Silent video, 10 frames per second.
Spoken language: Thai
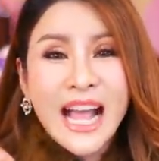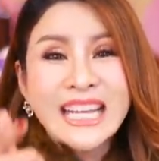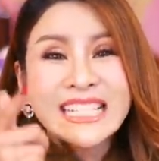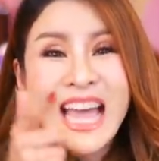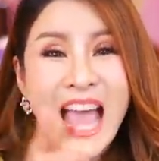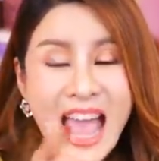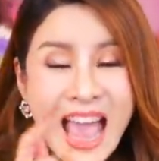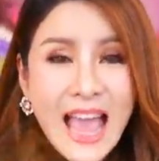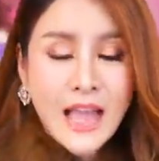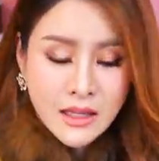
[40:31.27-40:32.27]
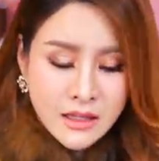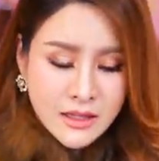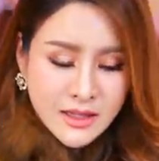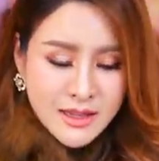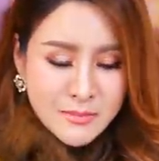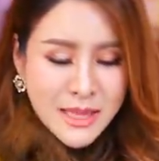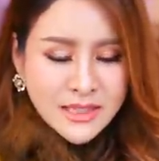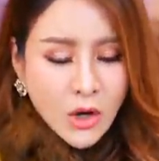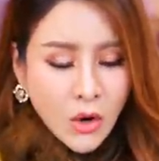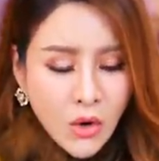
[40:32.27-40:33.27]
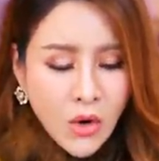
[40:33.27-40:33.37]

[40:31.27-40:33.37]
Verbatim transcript: กให้แชร์ปะโถ